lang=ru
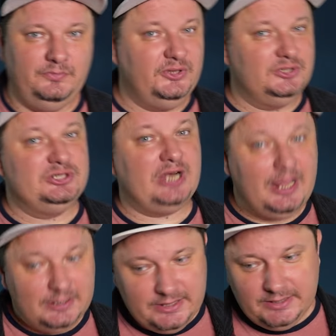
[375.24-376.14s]
Но
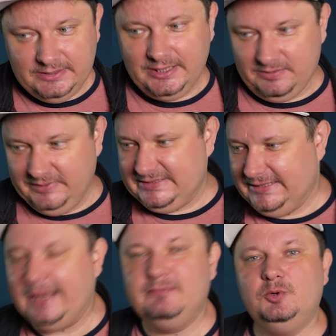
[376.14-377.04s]
жалко, как мы
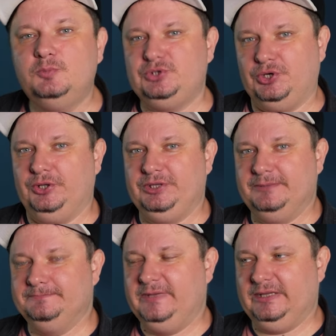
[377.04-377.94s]
знаем, у пчелки,
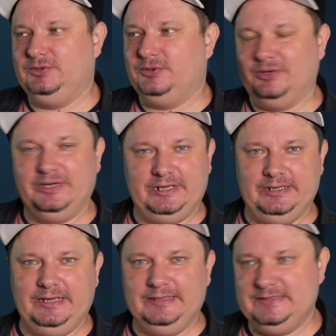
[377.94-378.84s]
которую
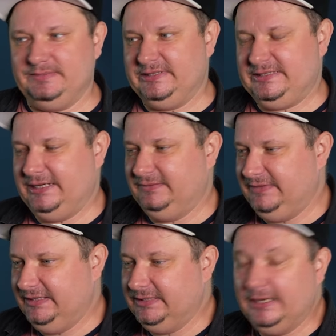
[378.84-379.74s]
охраняет Себастьян
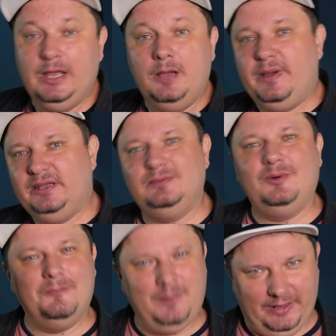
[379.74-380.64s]
Феттель.
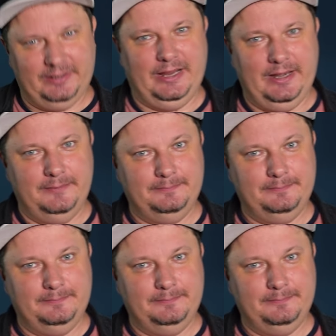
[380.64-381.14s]
Поэтому погнали.